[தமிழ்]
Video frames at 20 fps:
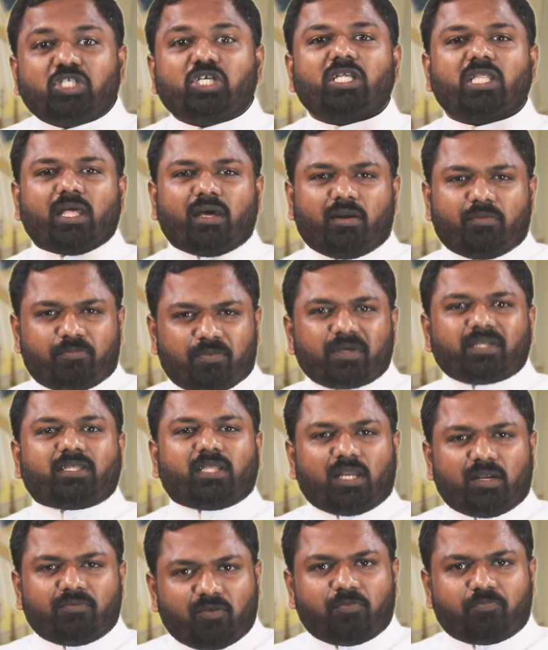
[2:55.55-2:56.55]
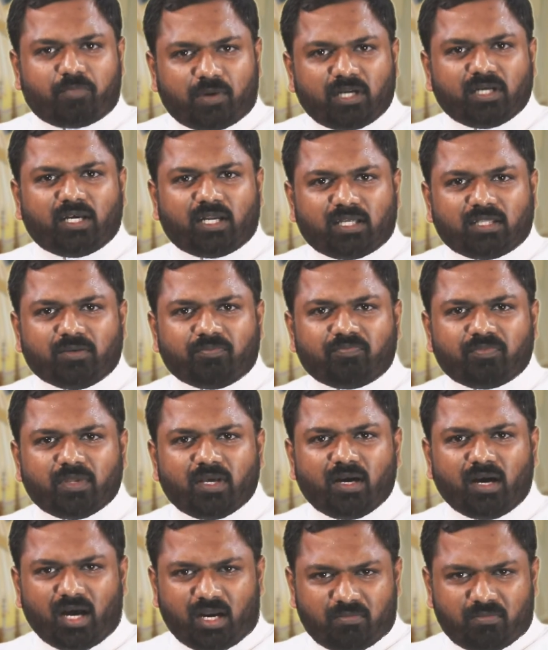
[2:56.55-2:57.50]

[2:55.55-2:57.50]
நற்செய்தி அறிவிப்பு தேவைப்படுகிறது